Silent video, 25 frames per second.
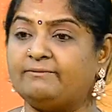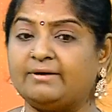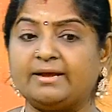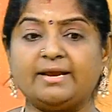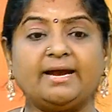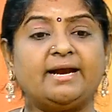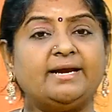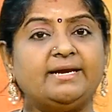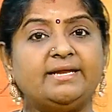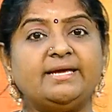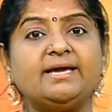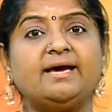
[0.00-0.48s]

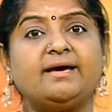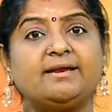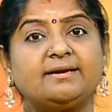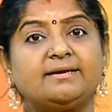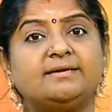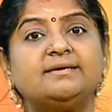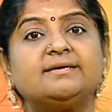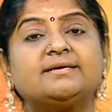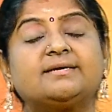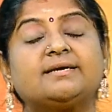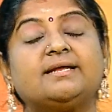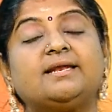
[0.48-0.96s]
வர
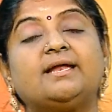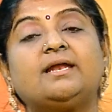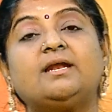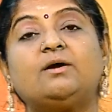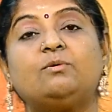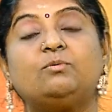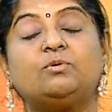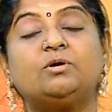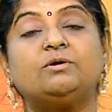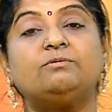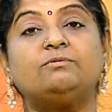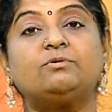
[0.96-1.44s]
அடியார்களுக்கெல்லாம்
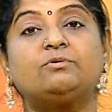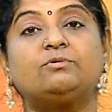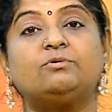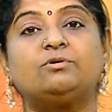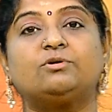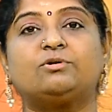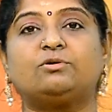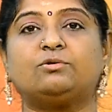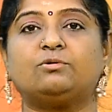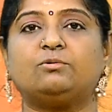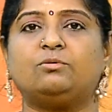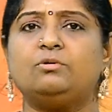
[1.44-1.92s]
நான் உணவு
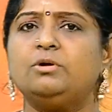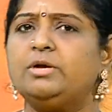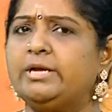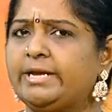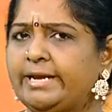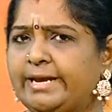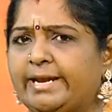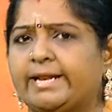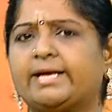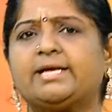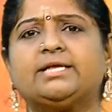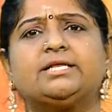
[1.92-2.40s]
கொடுக்கணும்
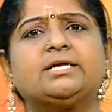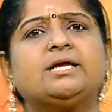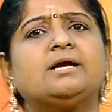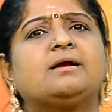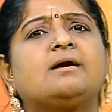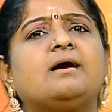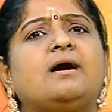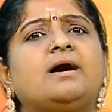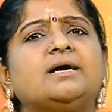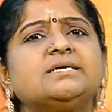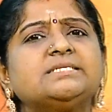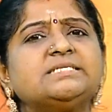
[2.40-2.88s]
எனக்கு
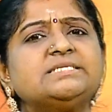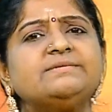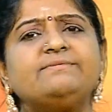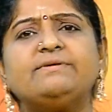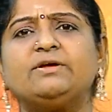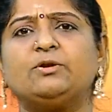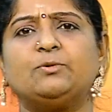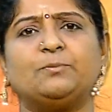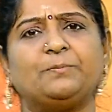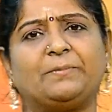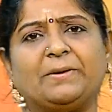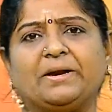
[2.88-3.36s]
அதுக்கு காசு
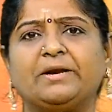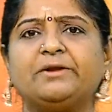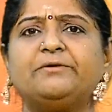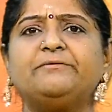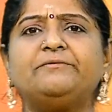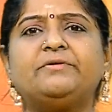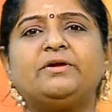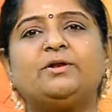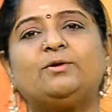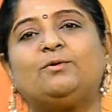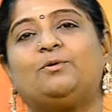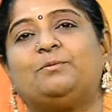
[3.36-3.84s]
வேணும்
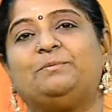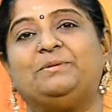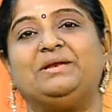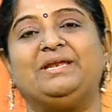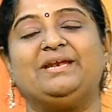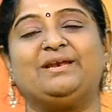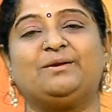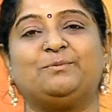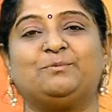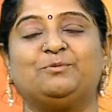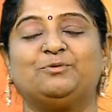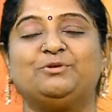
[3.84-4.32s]
பணம் வேணும்
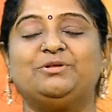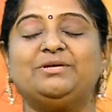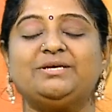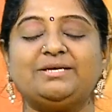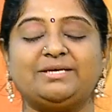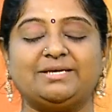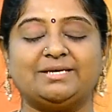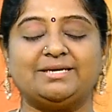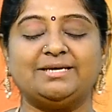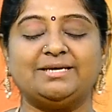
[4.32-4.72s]
அப்படின்ற போது